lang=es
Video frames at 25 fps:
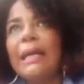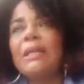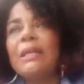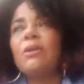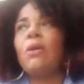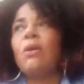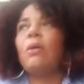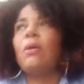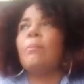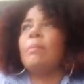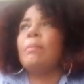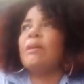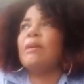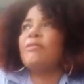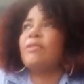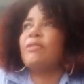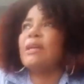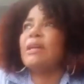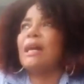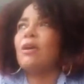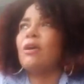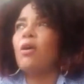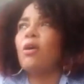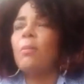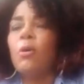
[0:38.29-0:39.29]
ido, me fui
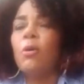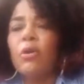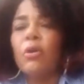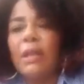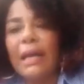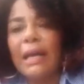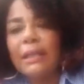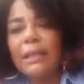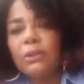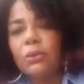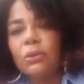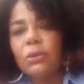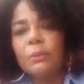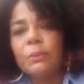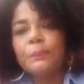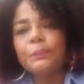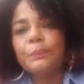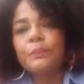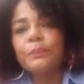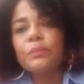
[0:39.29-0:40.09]
acomodando